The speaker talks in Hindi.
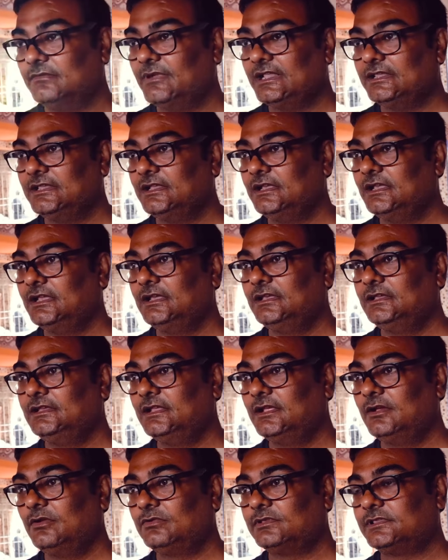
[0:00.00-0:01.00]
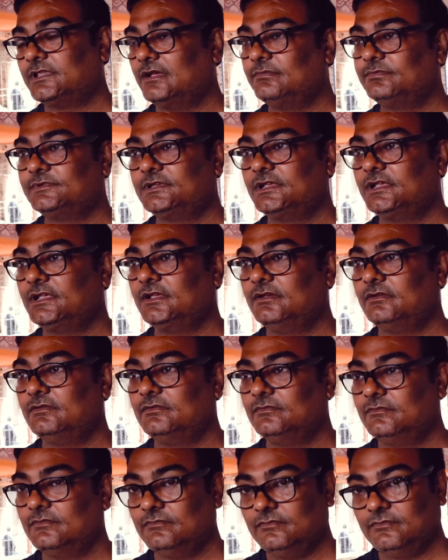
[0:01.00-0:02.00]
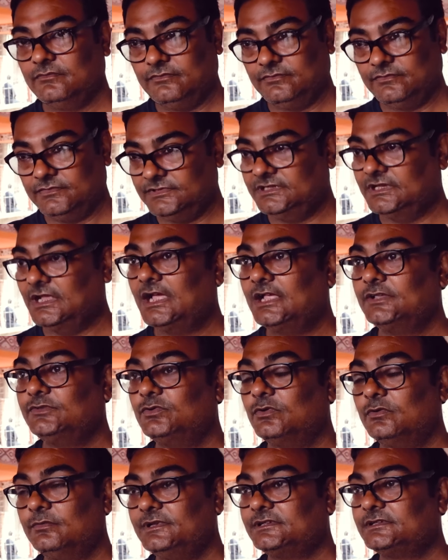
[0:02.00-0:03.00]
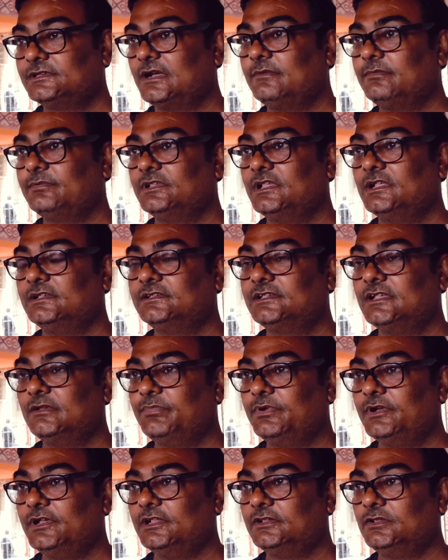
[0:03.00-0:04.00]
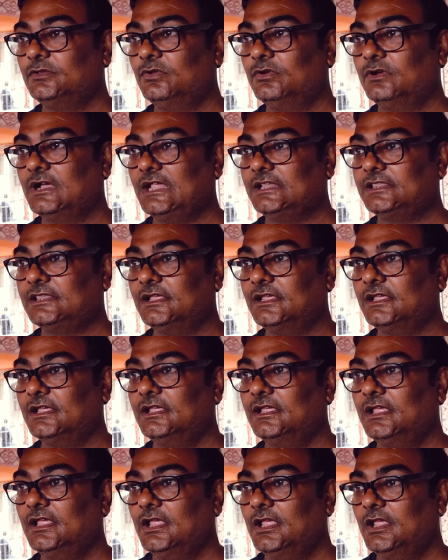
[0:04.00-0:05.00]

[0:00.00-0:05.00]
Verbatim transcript: समाधि ले लिए और तब से यहाँ जो भी सर्पदंश से पीड़ित लोग आते हैं